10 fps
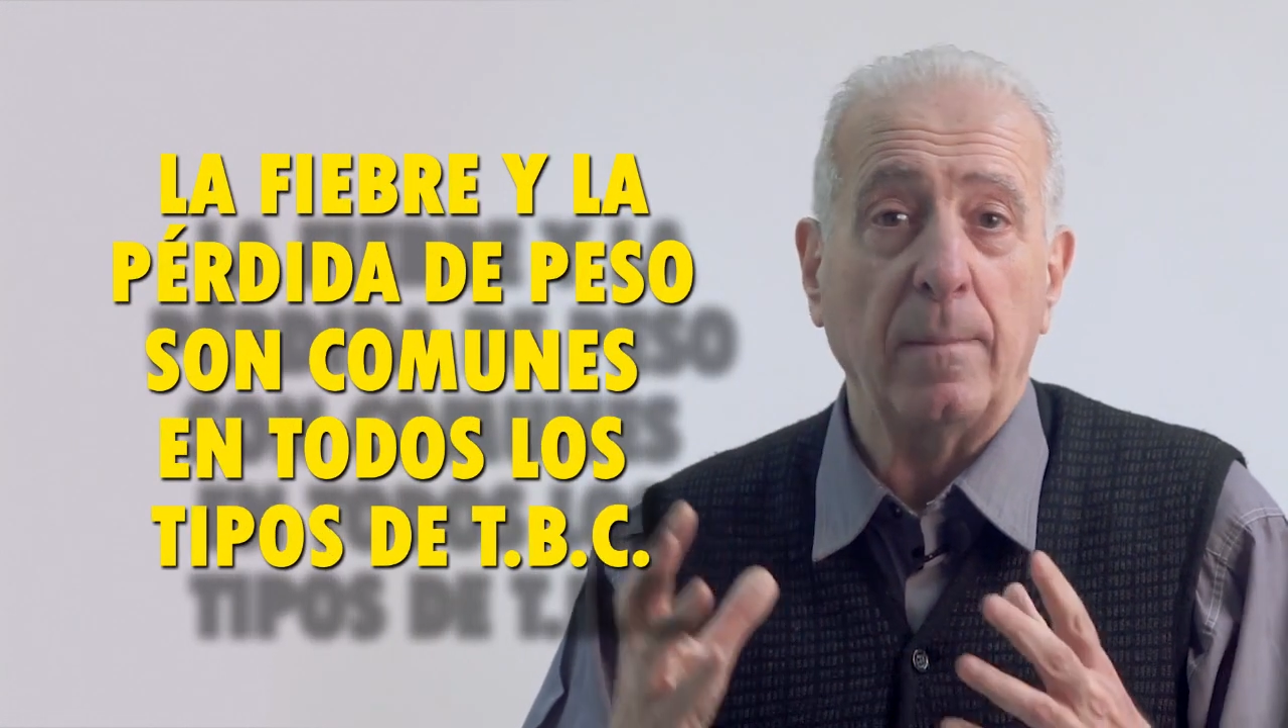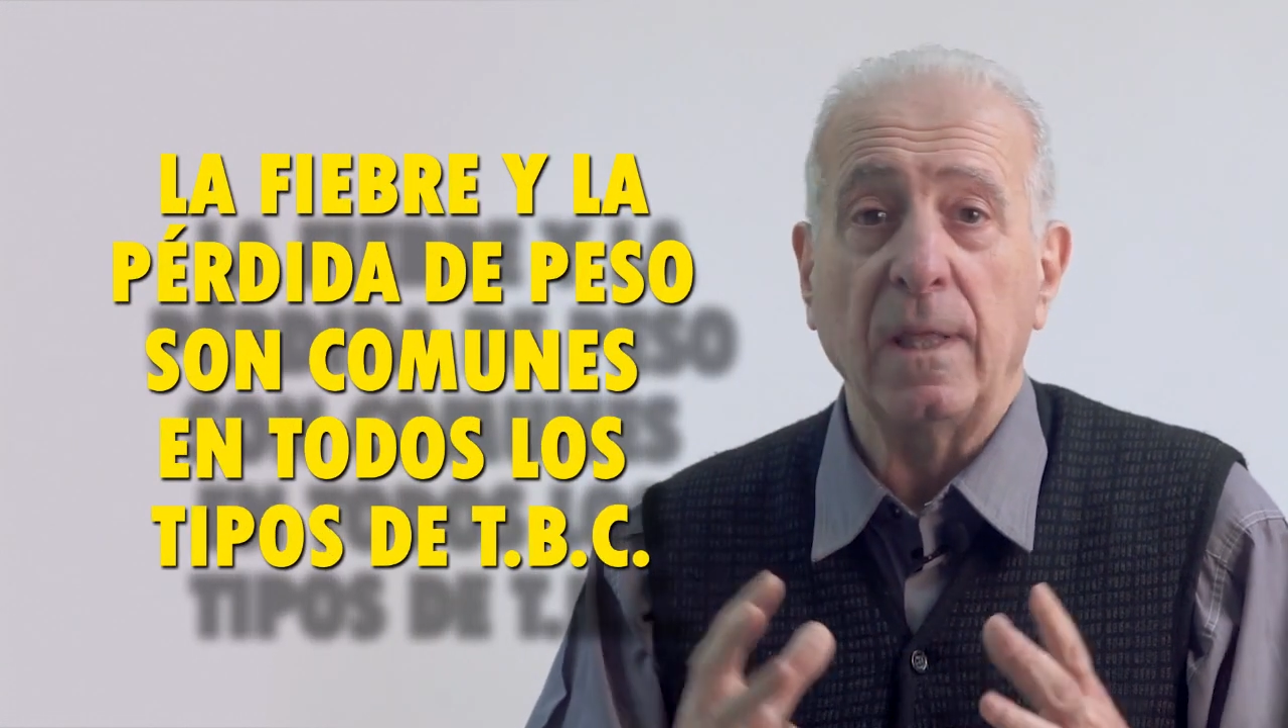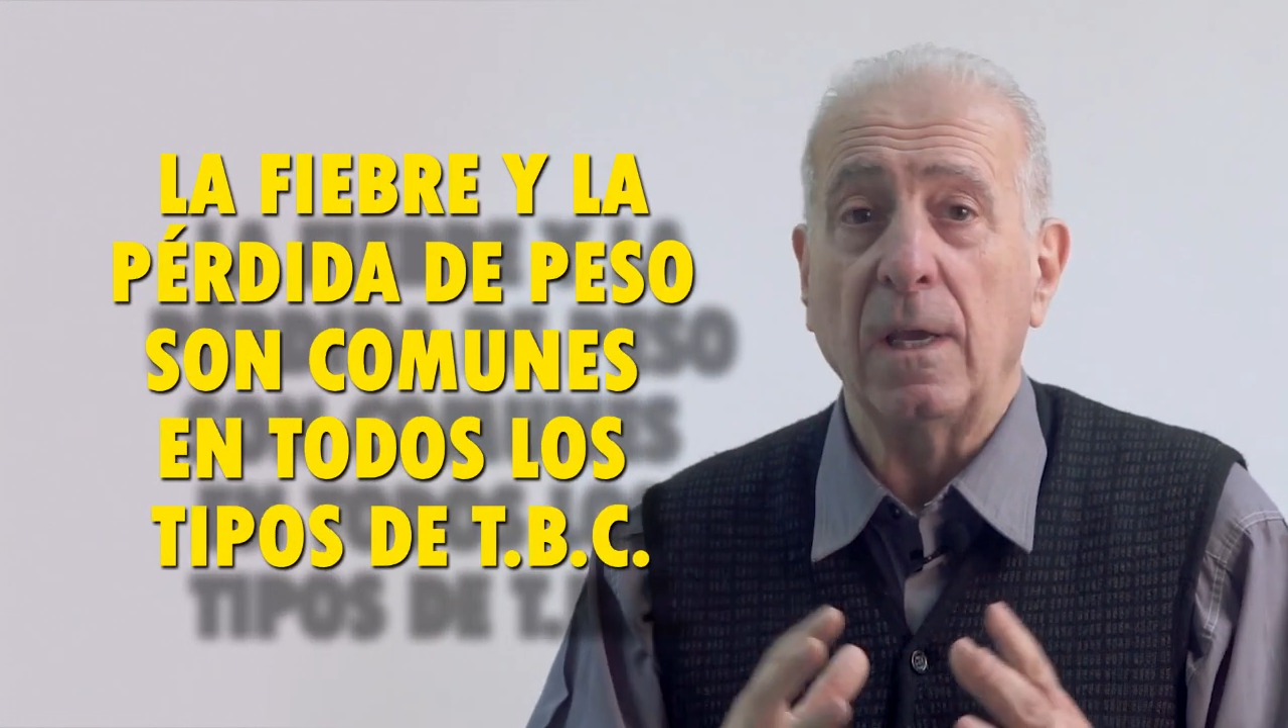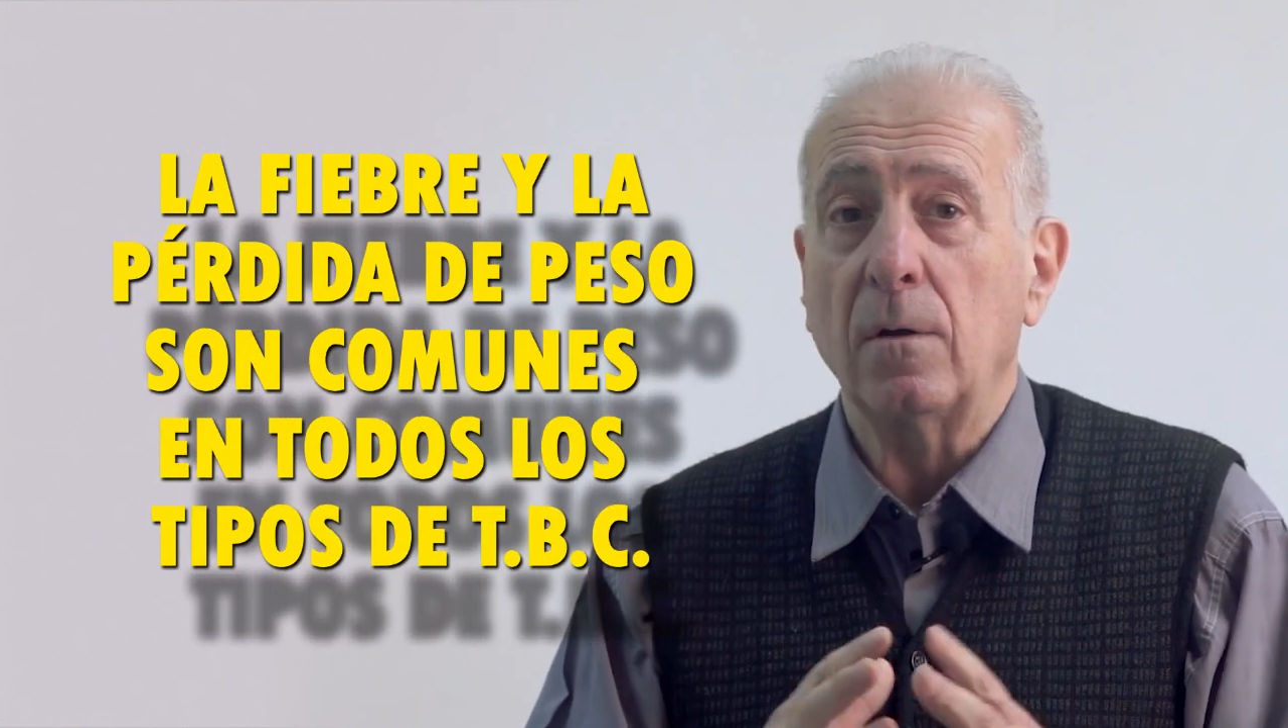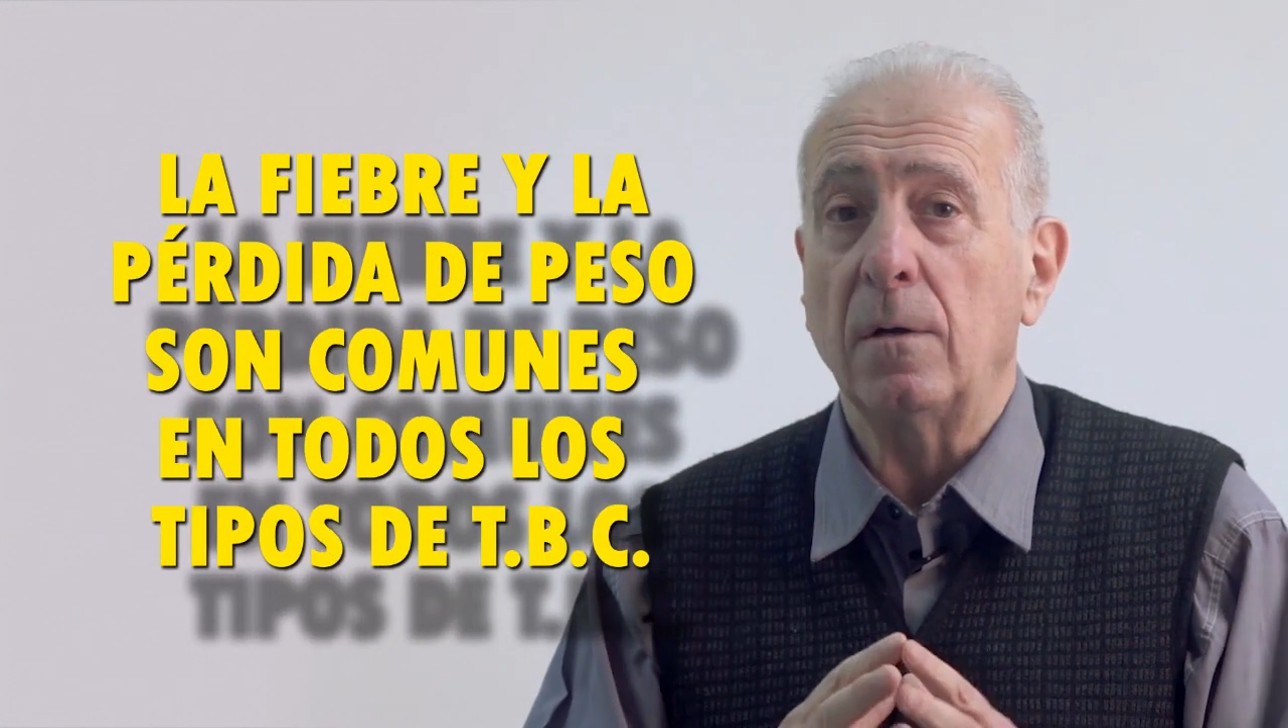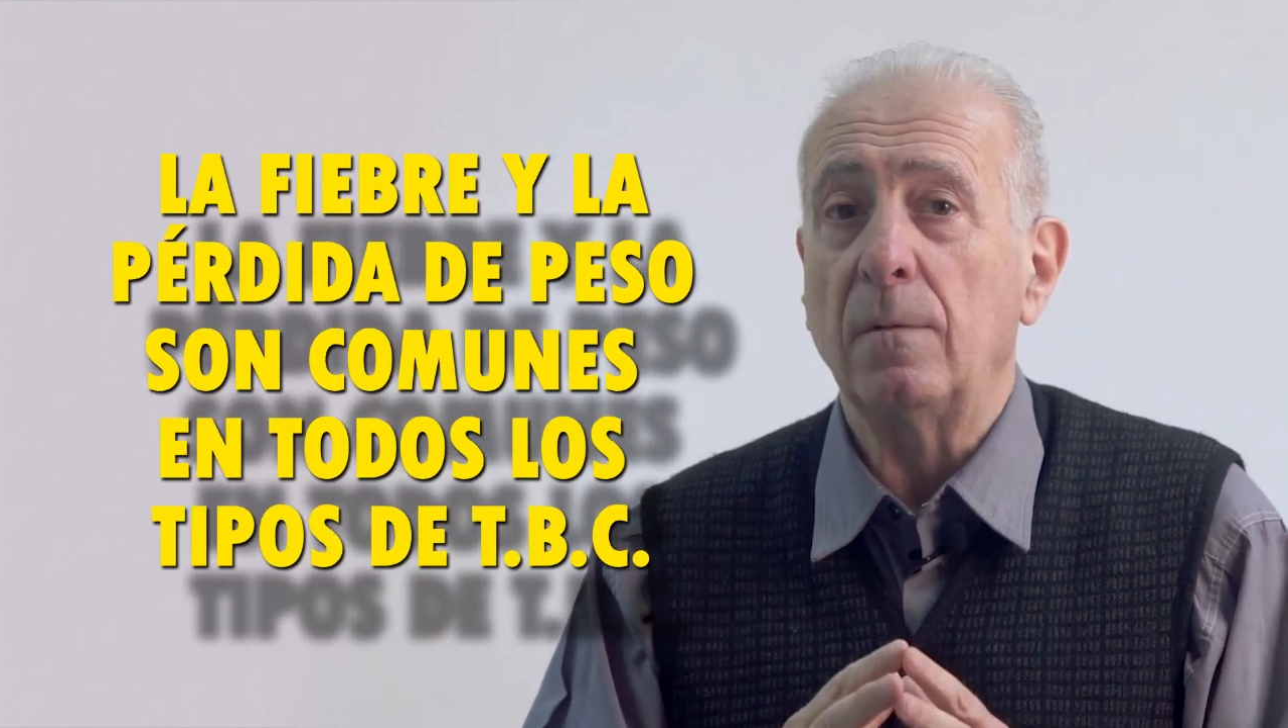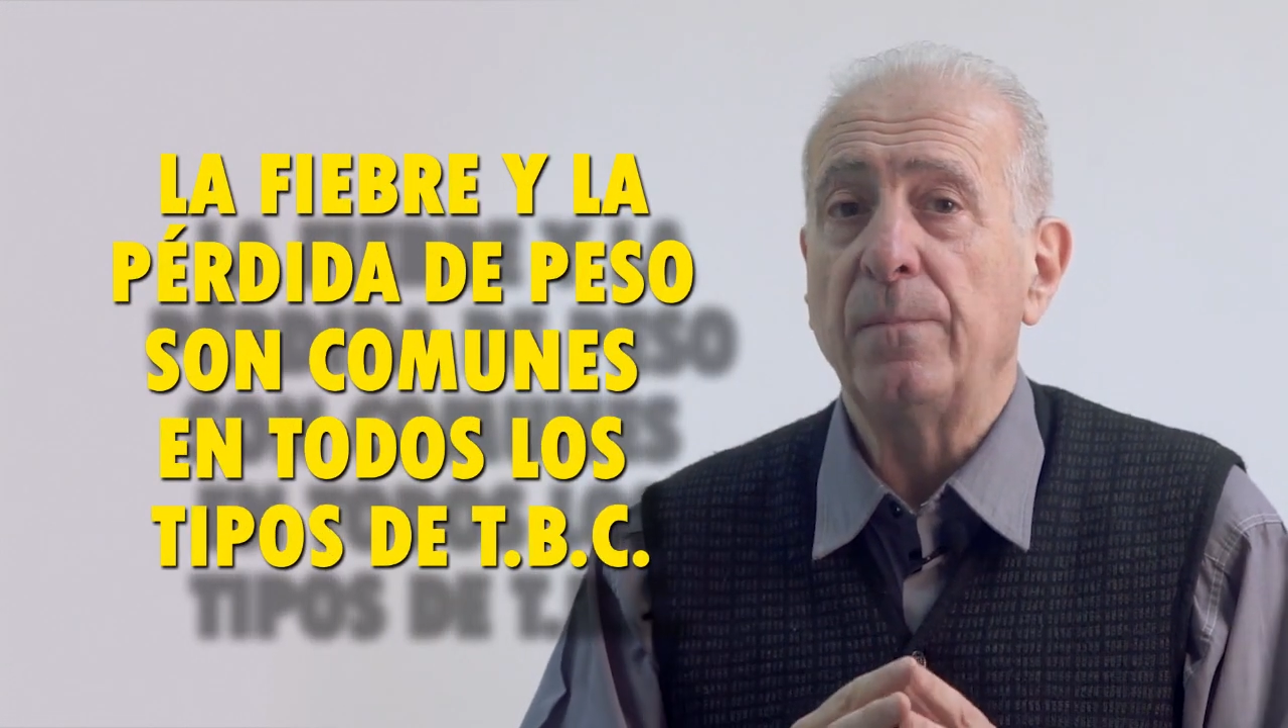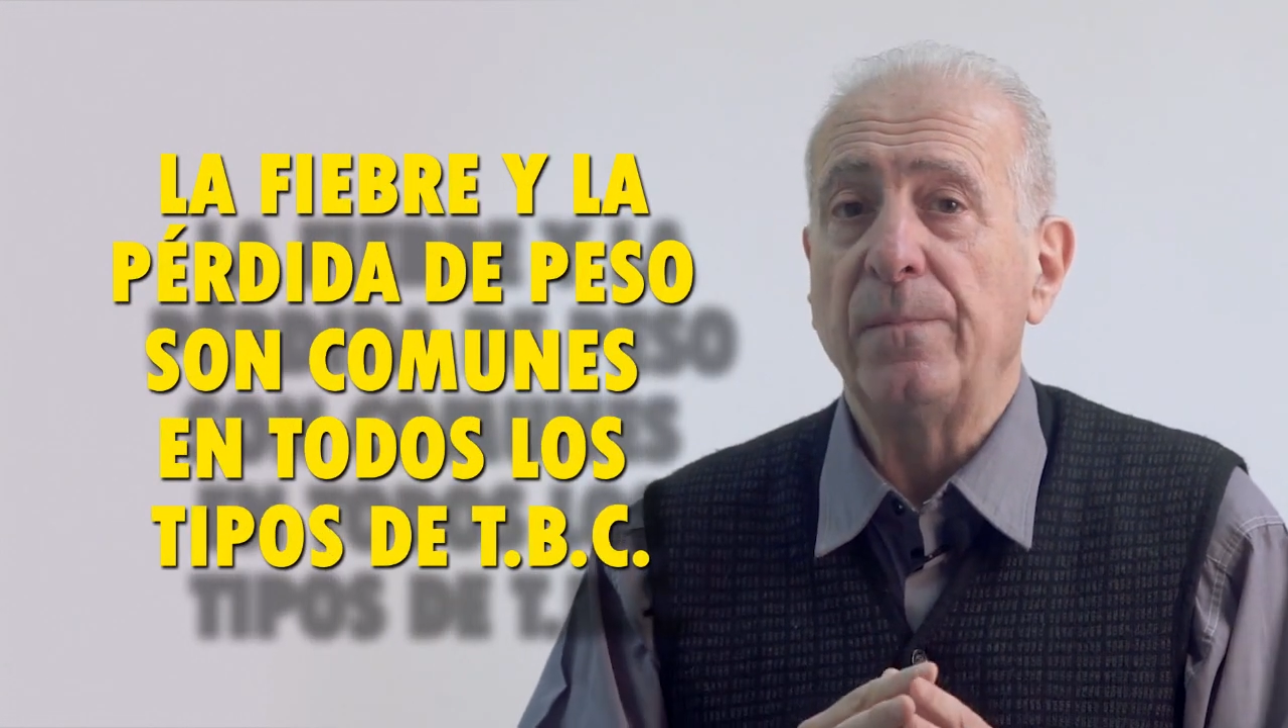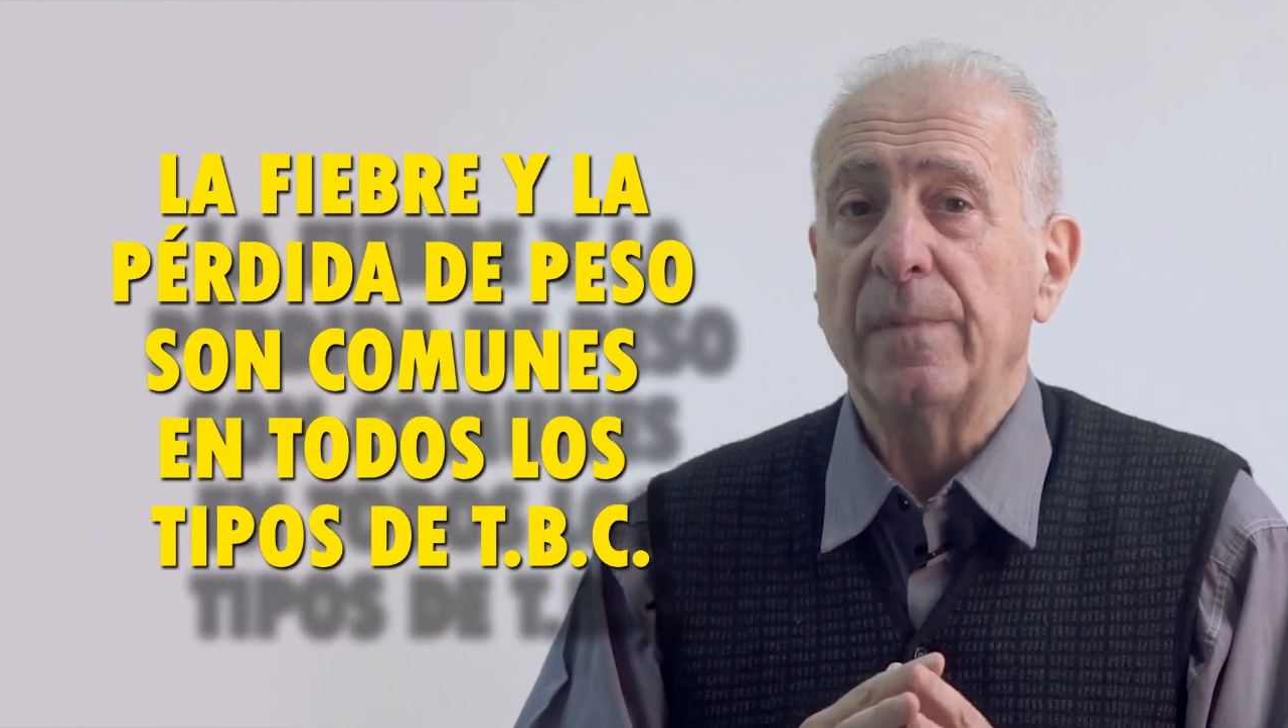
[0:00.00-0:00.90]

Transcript: médico